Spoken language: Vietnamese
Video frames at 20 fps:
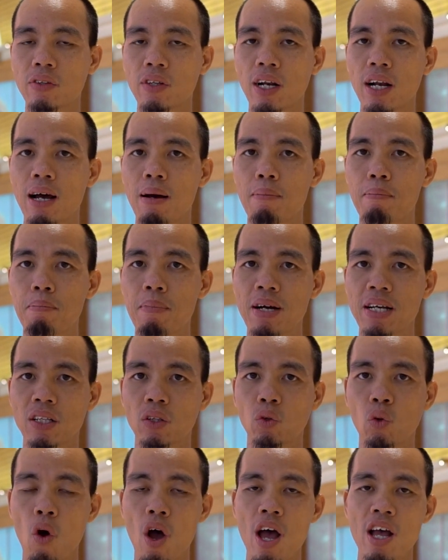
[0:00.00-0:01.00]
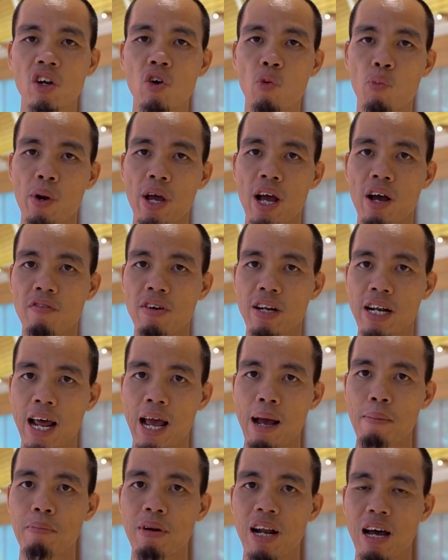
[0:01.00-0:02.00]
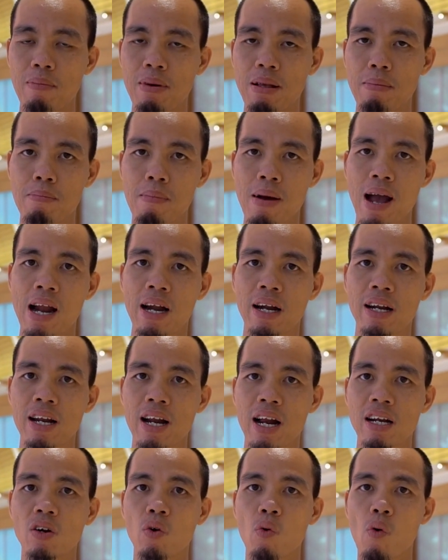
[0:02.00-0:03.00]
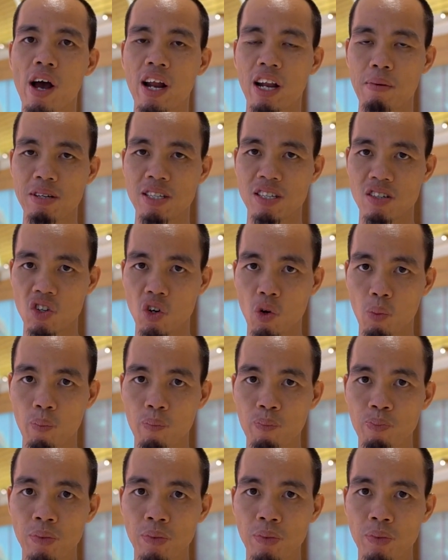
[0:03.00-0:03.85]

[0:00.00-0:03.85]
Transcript: Tức là mình thuê cục này ở Việt Nam để mình mang đi ra nước ngoài để mình sử dụng.